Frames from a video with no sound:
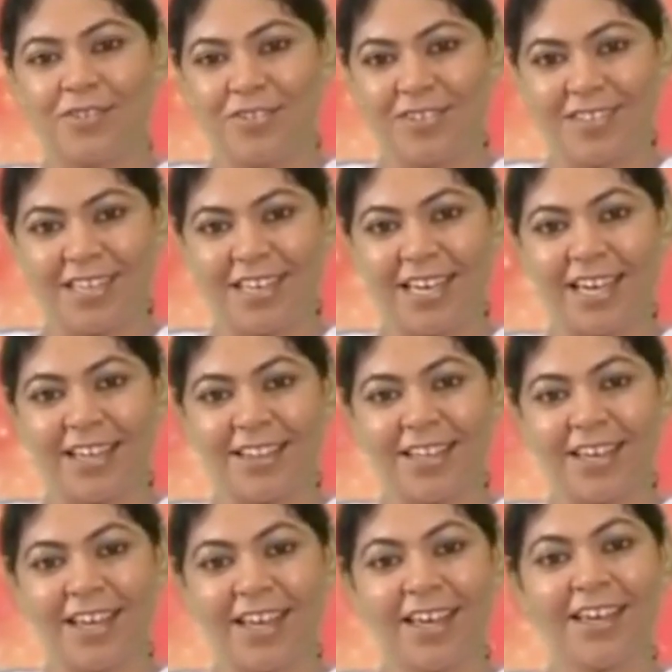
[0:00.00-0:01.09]
जिसे कहते
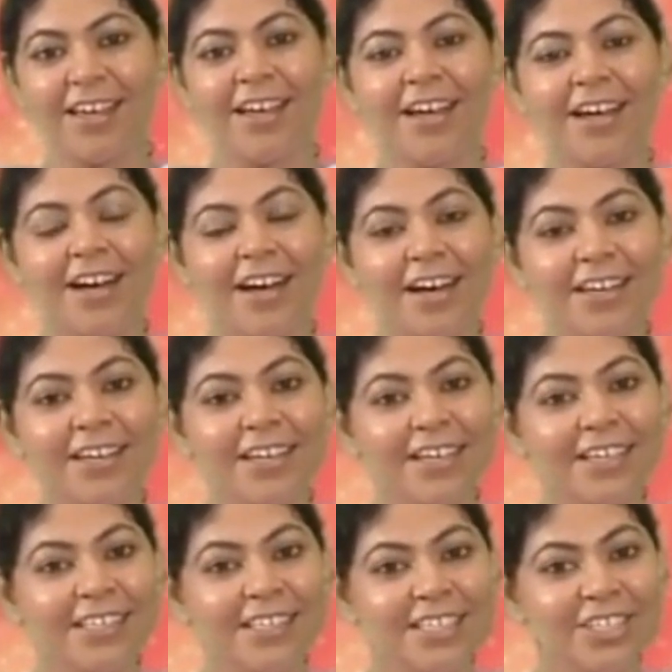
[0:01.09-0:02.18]
हैं
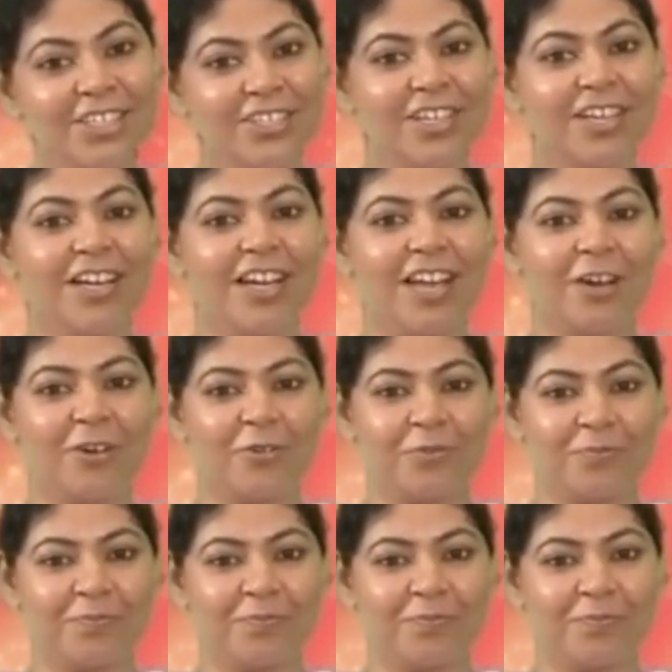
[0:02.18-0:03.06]
अनकंडीशनल लव